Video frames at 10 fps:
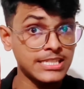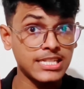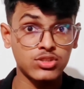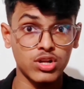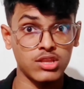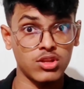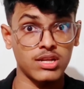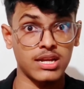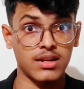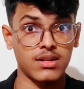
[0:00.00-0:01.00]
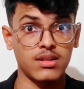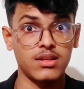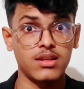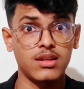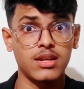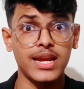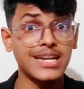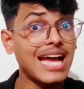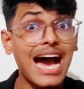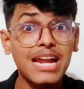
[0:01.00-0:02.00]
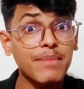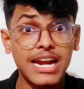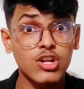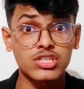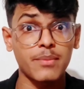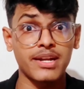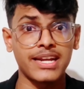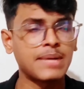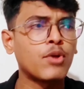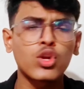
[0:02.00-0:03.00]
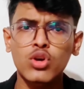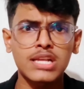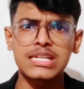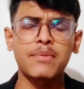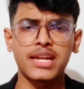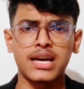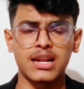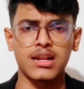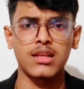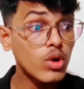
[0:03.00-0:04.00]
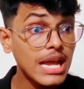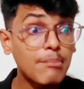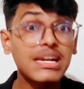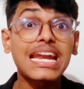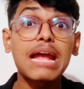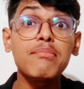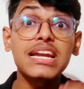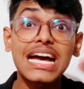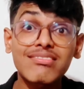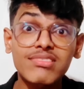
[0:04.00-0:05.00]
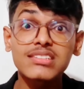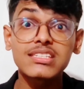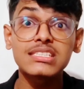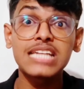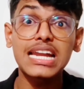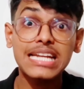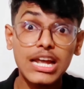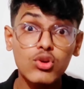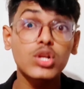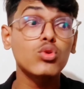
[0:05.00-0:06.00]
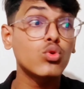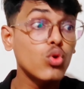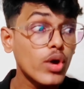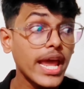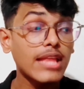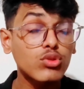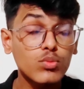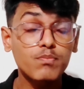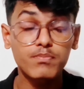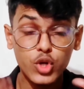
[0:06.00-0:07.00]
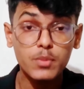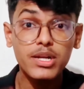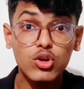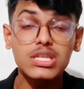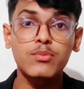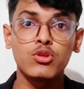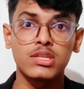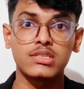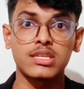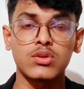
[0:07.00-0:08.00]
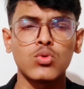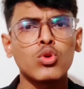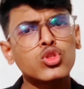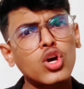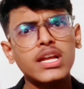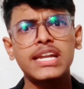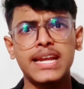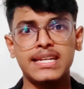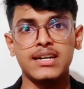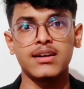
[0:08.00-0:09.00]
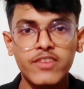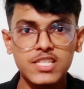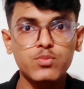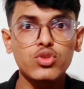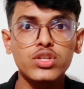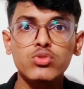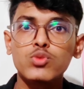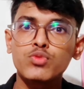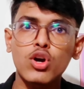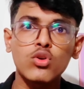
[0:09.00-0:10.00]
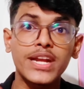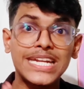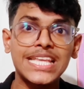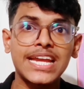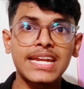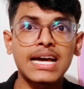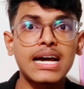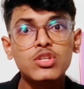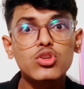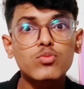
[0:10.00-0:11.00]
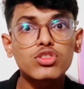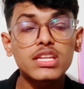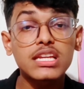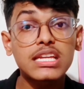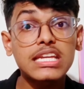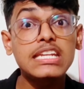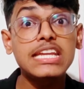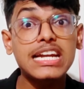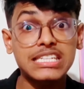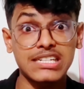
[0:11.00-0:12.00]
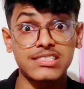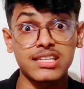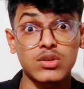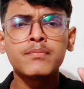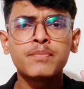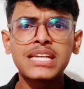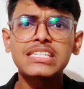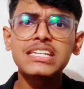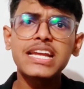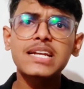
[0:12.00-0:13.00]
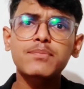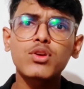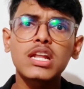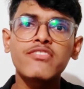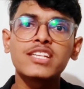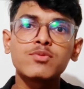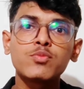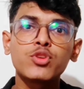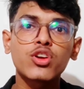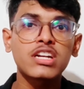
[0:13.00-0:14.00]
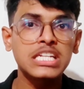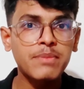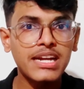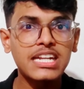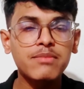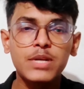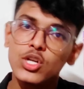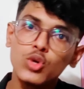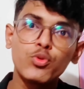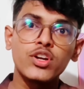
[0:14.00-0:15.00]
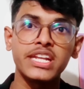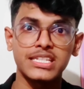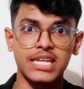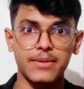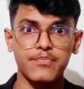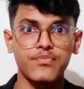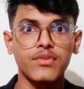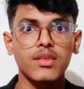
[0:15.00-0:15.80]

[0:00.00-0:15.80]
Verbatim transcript: এটা শেষ করা দরকার এটা আর বাড়ানো যাবে না এটা বড় করা যাবে না ওরে আমরা লাইমলাইটে আনতেছি যার কারণে ও এত পরিমাণ কথা বলতেছে ওর দরকারই এটা ফেসবুক ইউটিউব কখনো এটা দেখে না ভিডিওর মধ্যে কি রিয়াক্ট আসছে বেশি রিয়াক্ট করলেই ফেসবুক মনে করে ডিমান্ডিং ভিডিও উপরে নিয়ে যায়